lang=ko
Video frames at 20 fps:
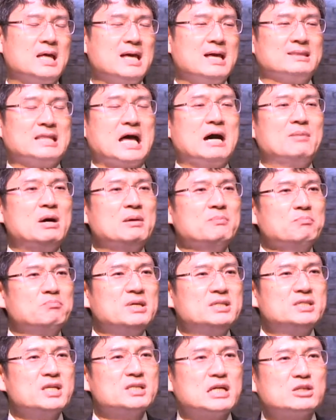나만
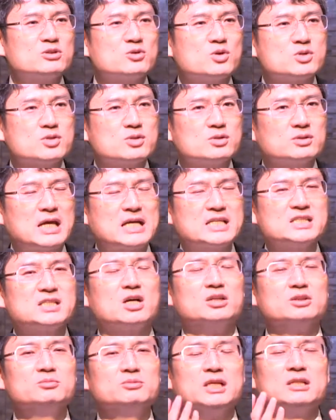빛의 자녀로서 다시
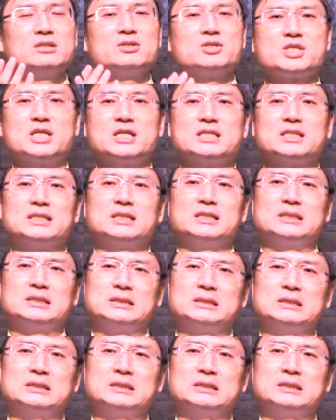거듭나는 것이 아니라